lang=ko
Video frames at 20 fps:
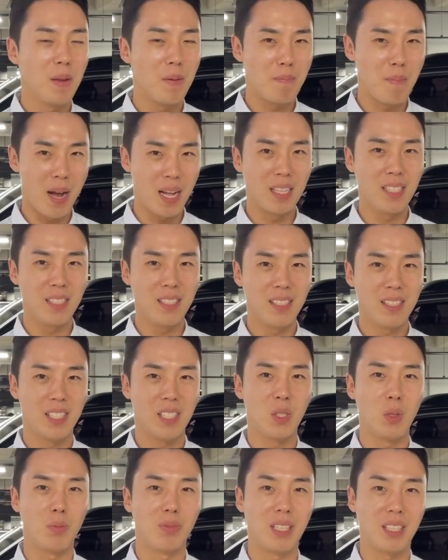많은
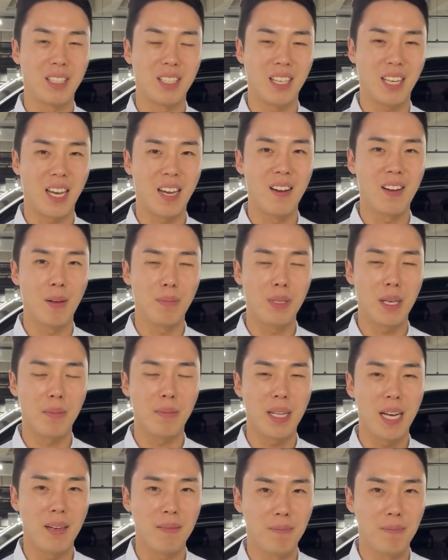지원 부탁드릴게요. 감사합니다.